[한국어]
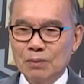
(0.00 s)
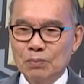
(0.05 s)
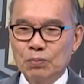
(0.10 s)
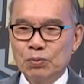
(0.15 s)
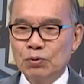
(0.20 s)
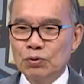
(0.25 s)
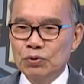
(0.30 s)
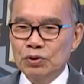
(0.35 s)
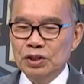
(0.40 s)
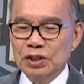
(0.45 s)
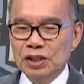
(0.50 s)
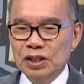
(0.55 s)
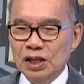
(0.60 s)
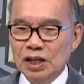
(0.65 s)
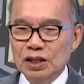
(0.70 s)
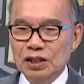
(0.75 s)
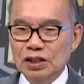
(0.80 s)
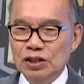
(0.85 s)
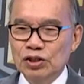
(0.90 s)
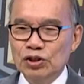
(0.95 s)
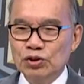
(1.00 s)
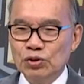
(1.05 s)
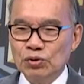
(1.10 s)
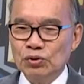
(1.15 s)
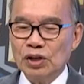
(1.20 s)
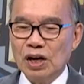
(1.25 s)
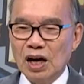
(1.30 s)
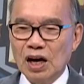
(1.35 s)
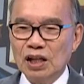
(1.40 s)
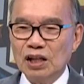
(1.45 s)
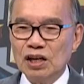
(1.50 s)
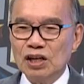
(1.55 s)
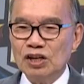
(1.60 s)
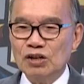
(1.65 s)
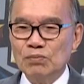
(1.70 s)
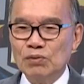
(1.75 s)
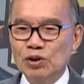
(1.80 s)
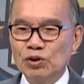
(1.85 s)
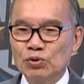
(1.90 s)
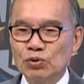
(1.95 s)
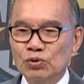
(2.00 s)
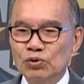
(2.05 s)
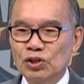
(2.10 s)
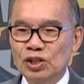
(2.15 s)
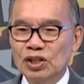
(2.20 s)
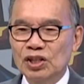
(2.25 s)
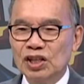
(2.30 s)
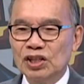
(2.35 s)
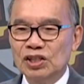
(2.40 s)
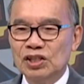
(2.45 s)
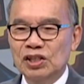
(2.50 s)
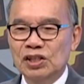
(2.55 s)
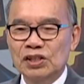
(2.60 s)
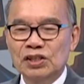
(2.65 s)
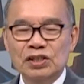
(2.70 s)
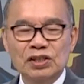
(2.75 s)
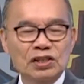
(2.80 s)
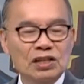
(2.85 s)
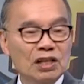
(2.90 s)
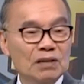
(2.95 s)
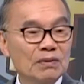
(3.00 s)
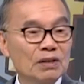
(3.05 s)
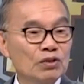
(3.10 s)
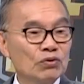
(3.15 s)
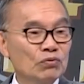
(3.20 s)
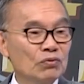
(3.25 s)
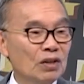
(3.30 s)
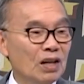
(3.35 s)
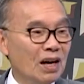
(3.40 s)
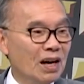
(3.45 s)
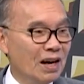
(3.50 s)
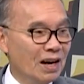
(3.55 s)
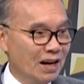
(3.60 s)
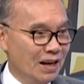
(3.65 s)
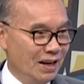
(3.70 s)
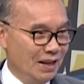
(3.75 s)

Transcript: 보이지 않는 손, 하나님의 손이 다 질서 잡아준다.